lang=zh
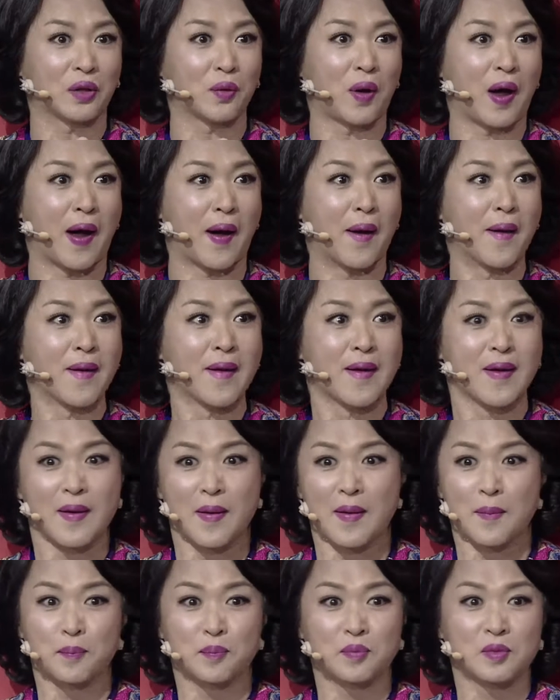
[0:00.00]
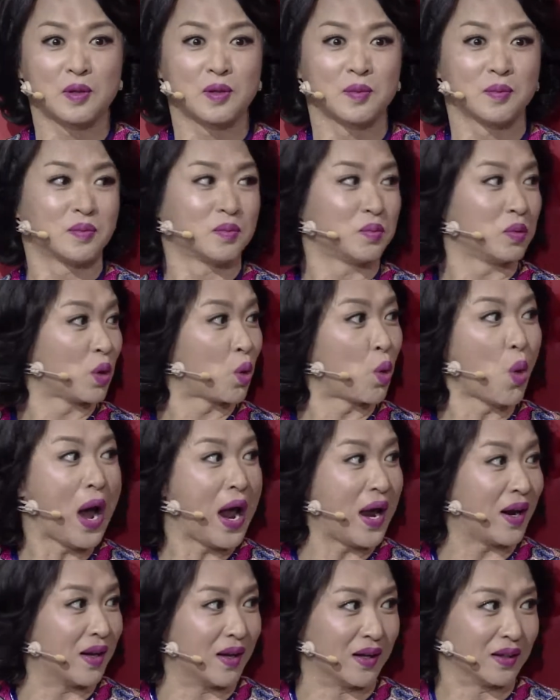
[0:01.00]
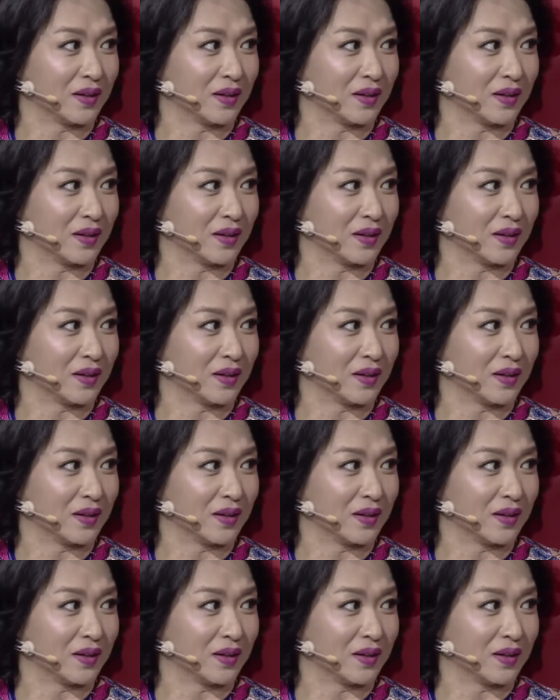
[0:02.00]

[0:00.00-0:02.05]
的话。怪了，